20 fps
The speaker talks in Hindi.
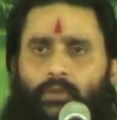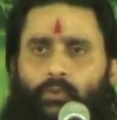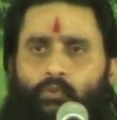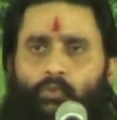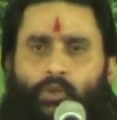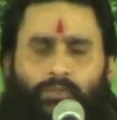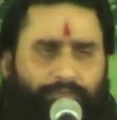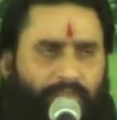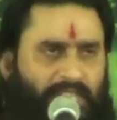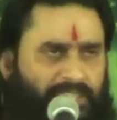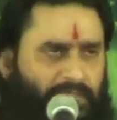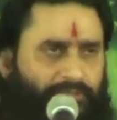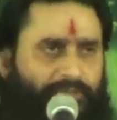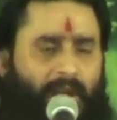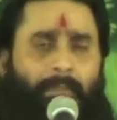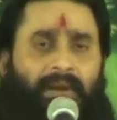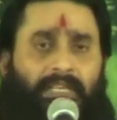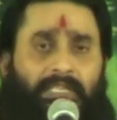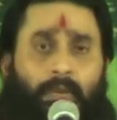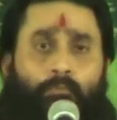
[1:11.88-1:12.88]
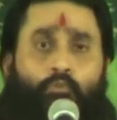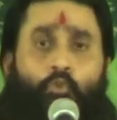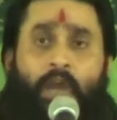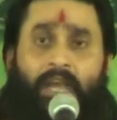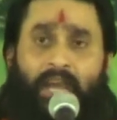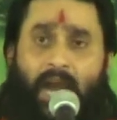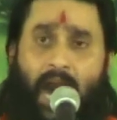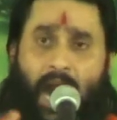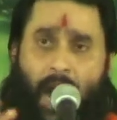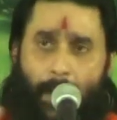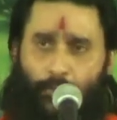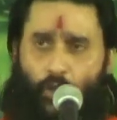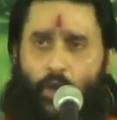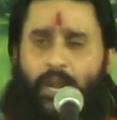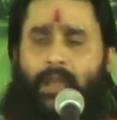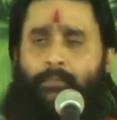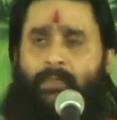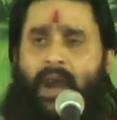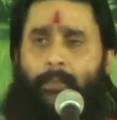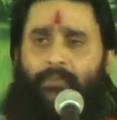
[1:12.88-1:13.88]
वो सत्य सामर्थ्य जब वो है आपको
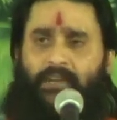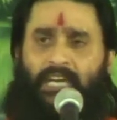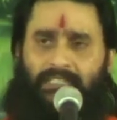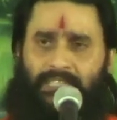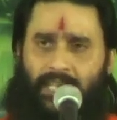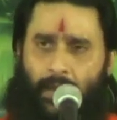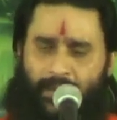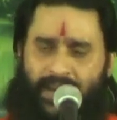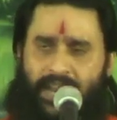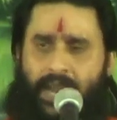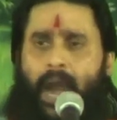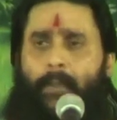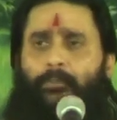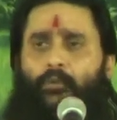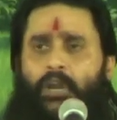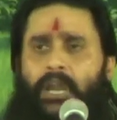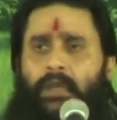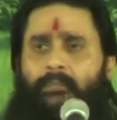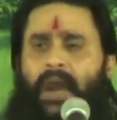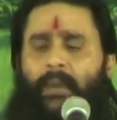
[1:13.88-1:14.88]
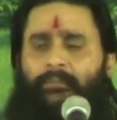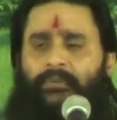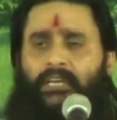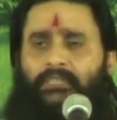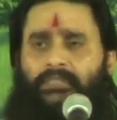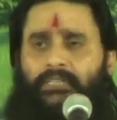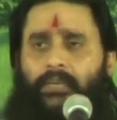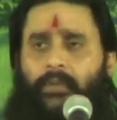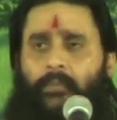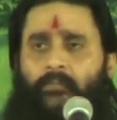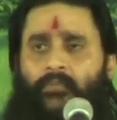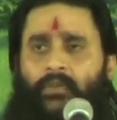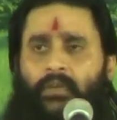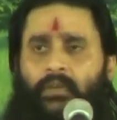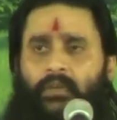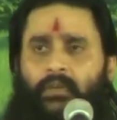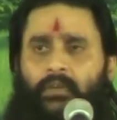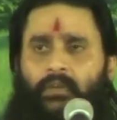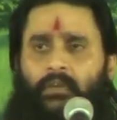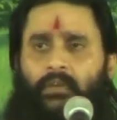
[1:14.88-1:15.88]
नहीं माफ करती अपने आप को नहीं माफ करती
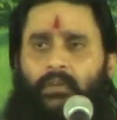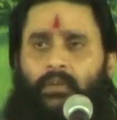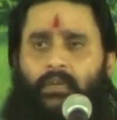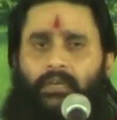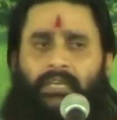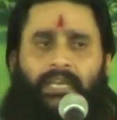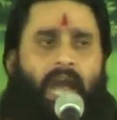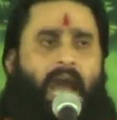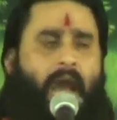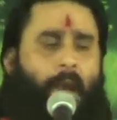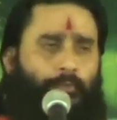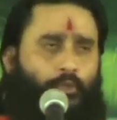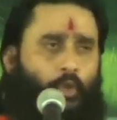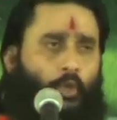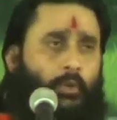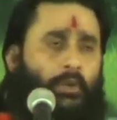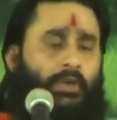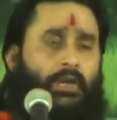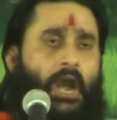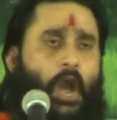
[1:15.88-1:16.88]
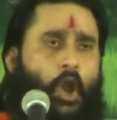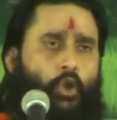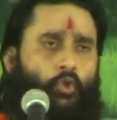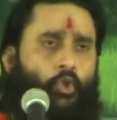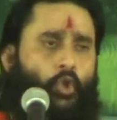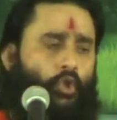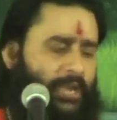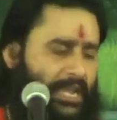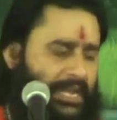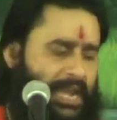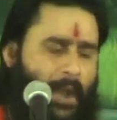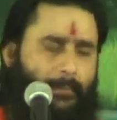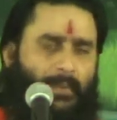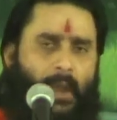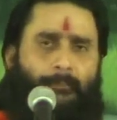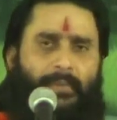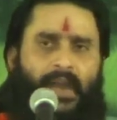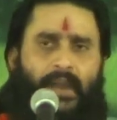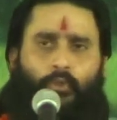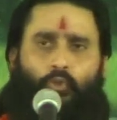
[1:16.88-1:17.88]
कि आप जो अवगुणों कहीं आपका
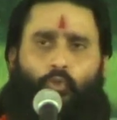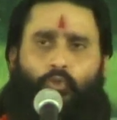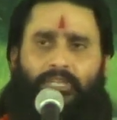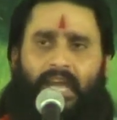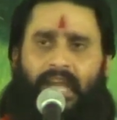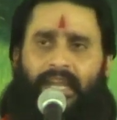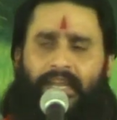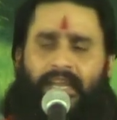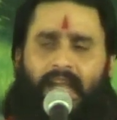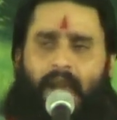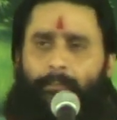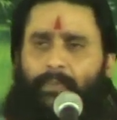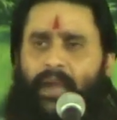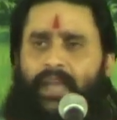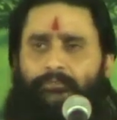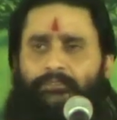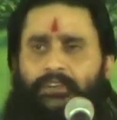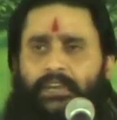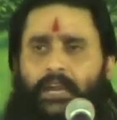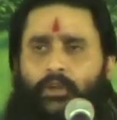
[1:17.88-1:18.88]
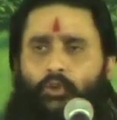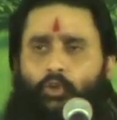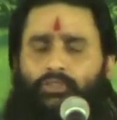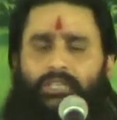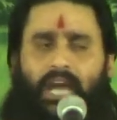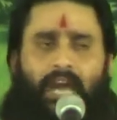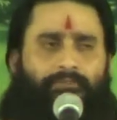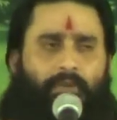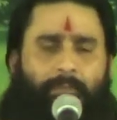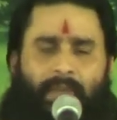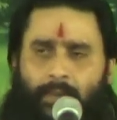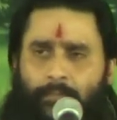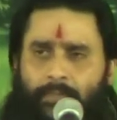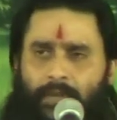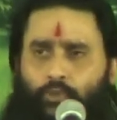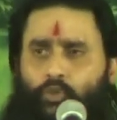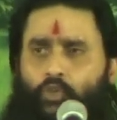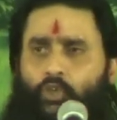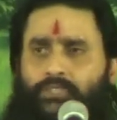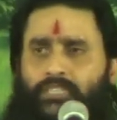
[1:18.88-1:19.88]
पैर टूटता है कहीं आपका एक्सीडेंट होता है समय
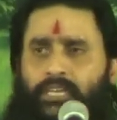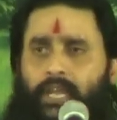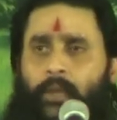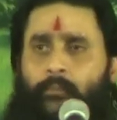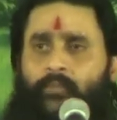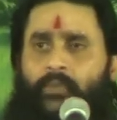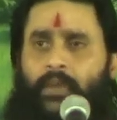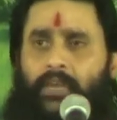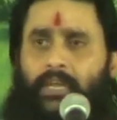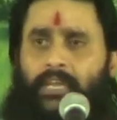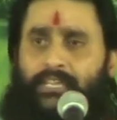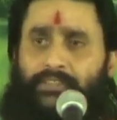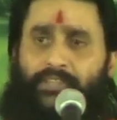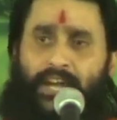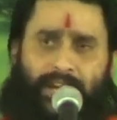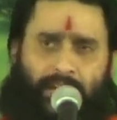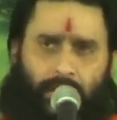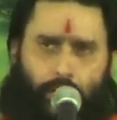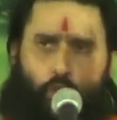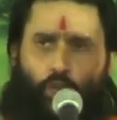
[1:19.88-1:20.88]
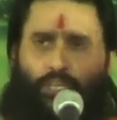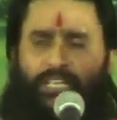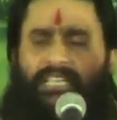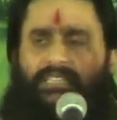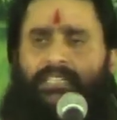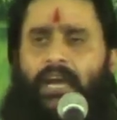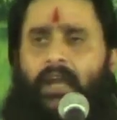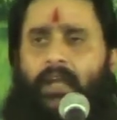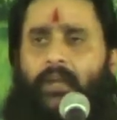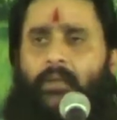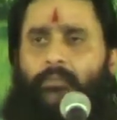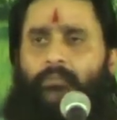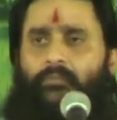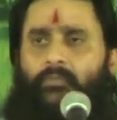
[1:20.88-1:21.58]
मृत होती है ये दंड कौन देता है